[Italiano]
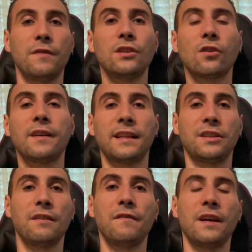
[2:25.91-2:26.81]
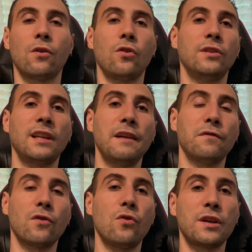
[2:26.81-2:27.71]
Vi ritroverete davvero il
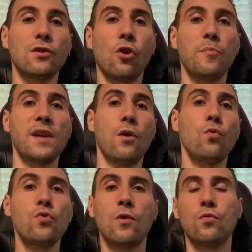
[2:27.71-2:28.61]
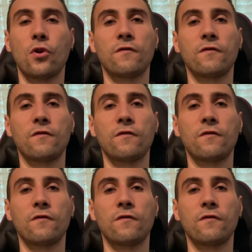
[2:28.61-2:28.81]
telefono in copia 1 a 1,